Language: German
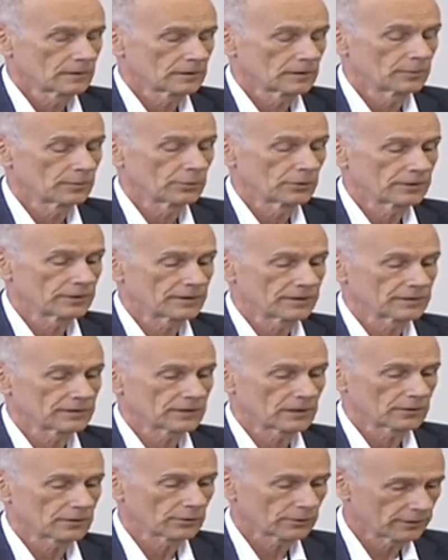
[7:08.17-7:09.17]
Geburt der
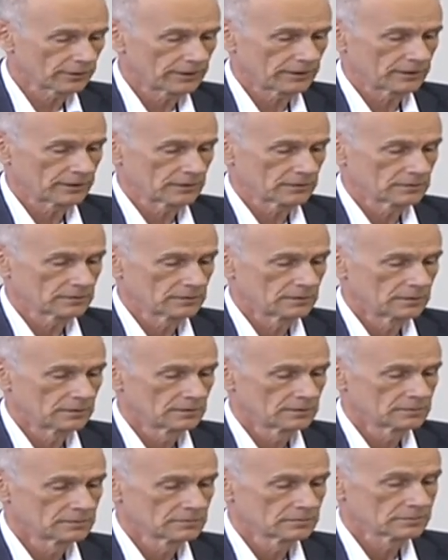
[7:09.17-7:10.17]
Tragödie
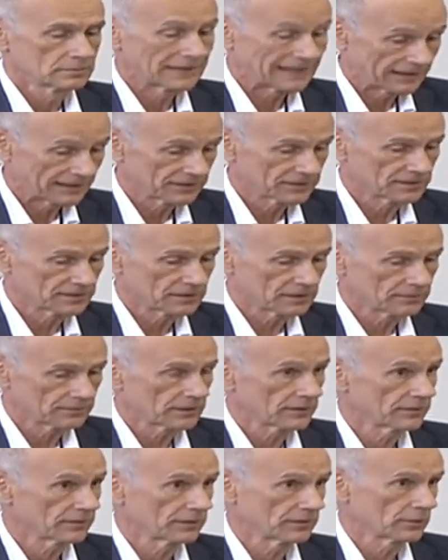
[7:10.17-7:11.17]
lesen, dann
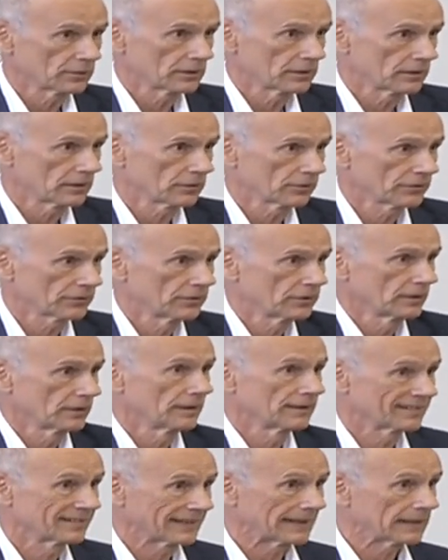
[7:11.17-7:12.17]
werden Sie dort auch
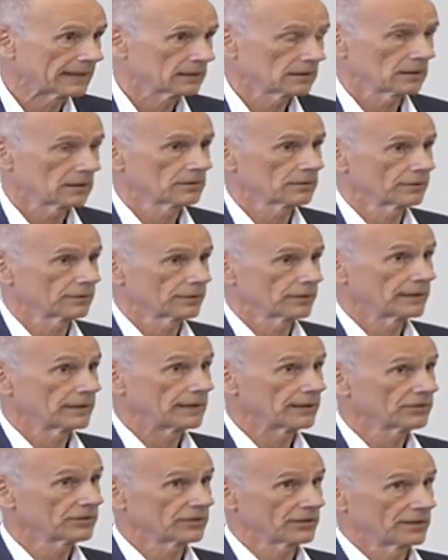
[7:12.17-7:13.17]
sehen. Also für
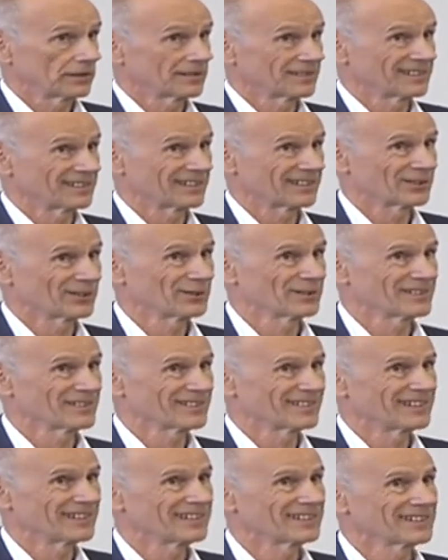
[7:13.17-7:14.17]
Nietzsche ist die
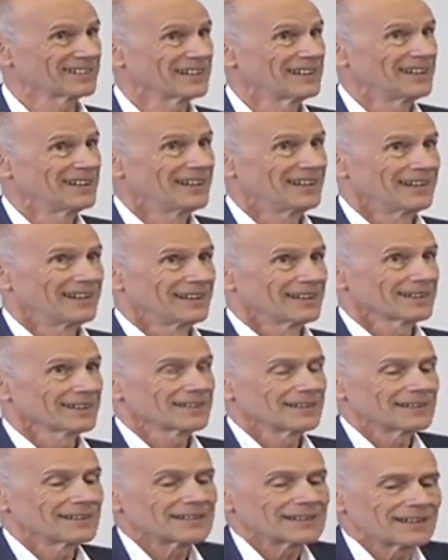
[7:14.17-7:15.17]
Kunst nicht
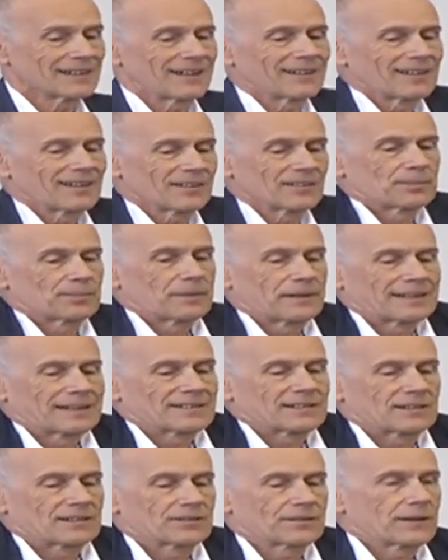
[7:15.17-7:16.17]
äh, kein
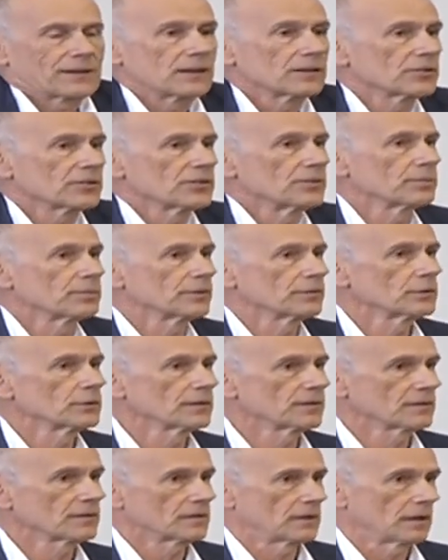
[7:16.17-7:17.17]
Aspekt des falschen
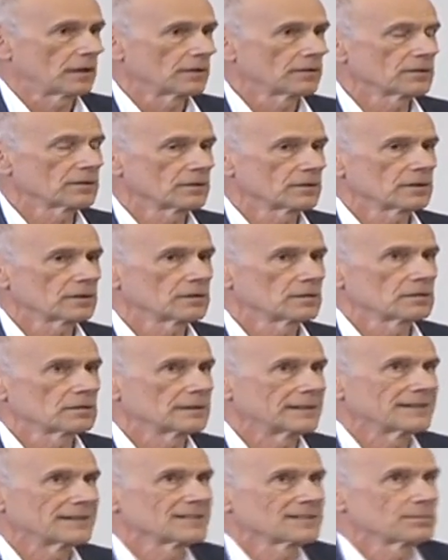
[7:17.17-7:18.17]
Bewusstseins, sondern
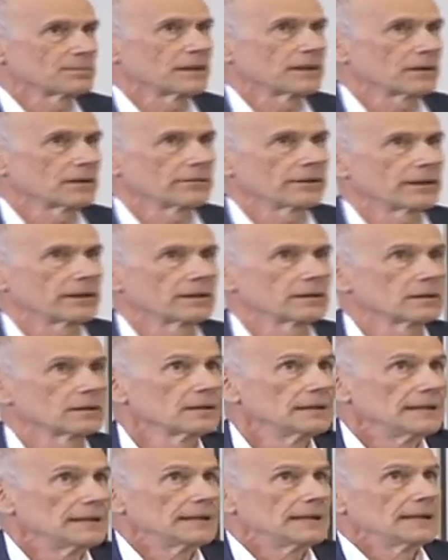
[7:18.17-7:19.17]
ist mehr oder weniger
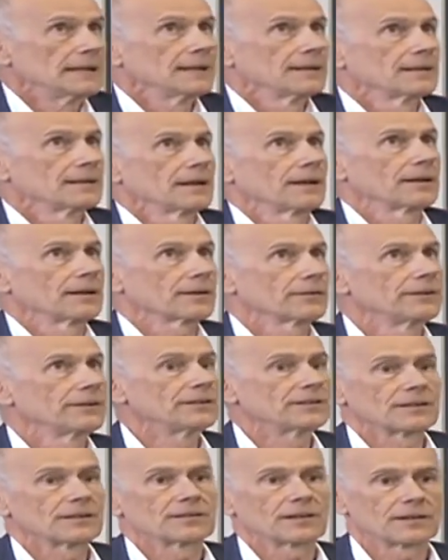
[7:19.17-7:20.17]
eine
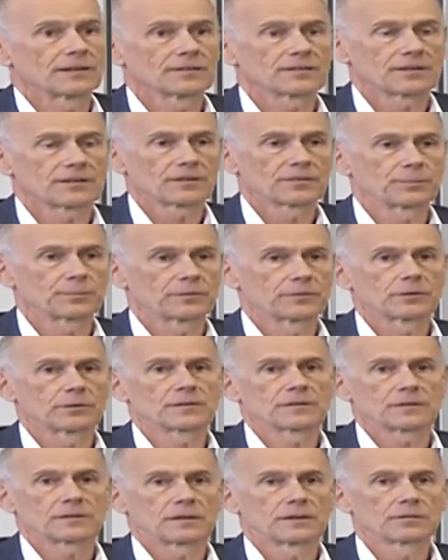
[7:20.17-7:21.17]
Quintessenz des
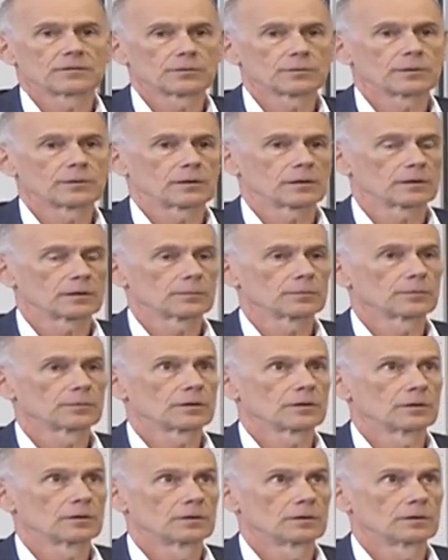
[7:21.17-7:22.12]
Bewusstseins überhaupt.